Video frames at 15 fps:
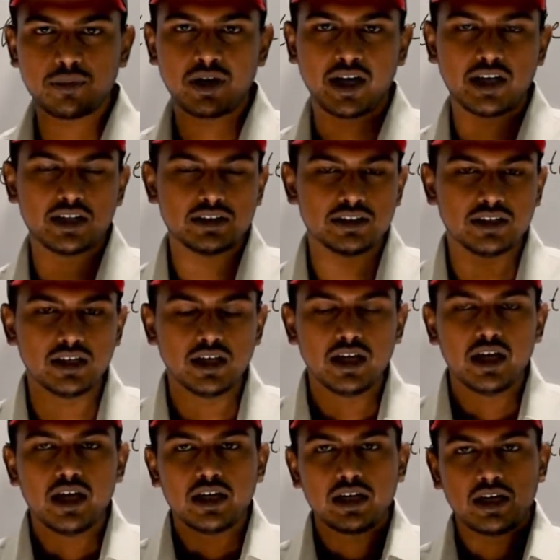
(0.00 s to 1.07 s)
बना लीजिए
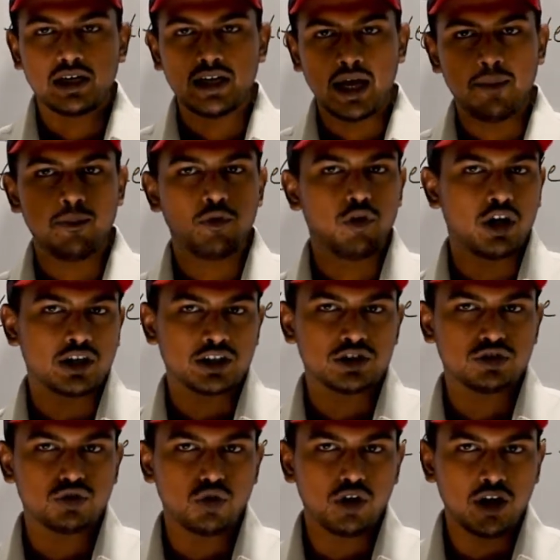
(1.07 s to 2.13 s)
कि डैम में वाटर
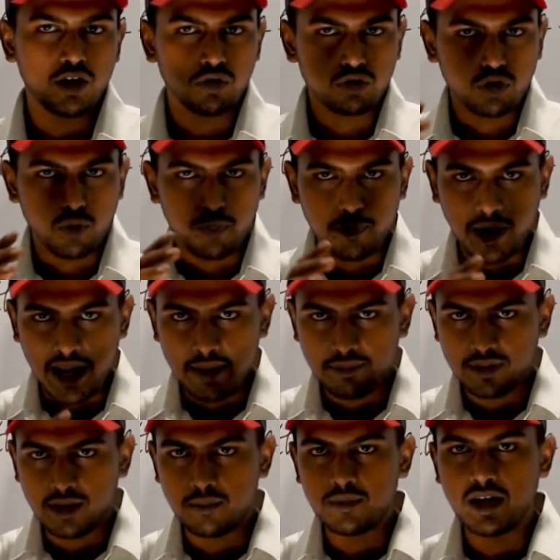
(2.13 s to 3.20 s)
स्टोर्ड है उसको पाइप
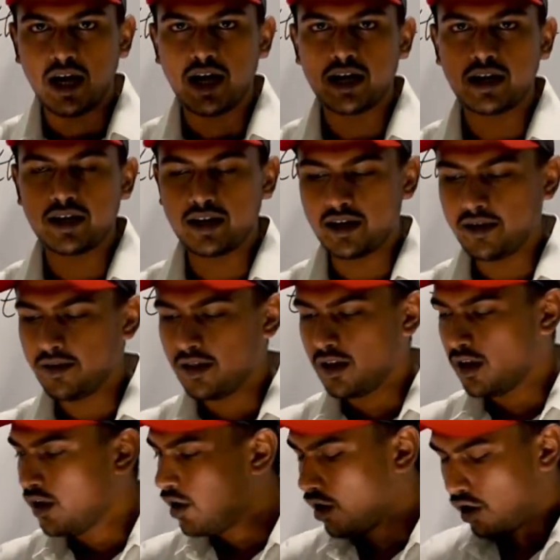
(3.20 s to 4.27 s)
से हम ला रहे हैं
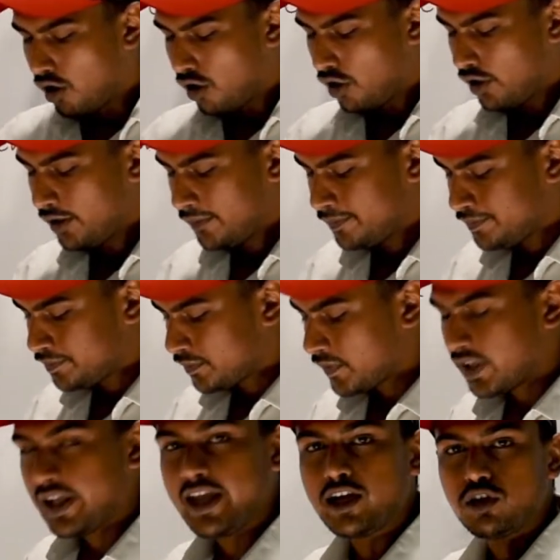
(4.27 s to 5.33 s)
और
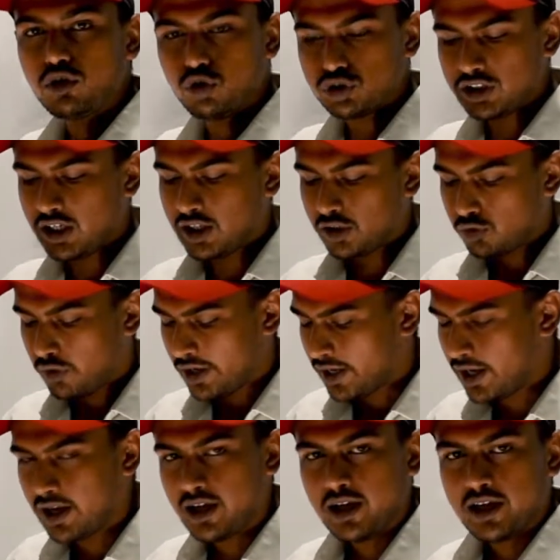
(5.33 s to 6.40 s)
एक नोजल के
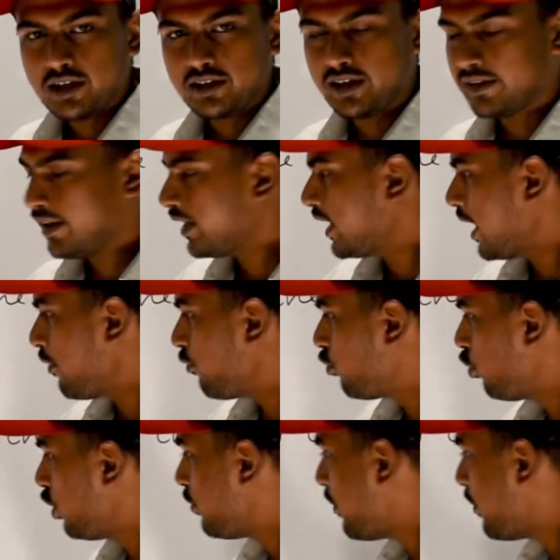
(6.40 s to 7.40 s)
द्वारा जैसा कि आप फ्लूड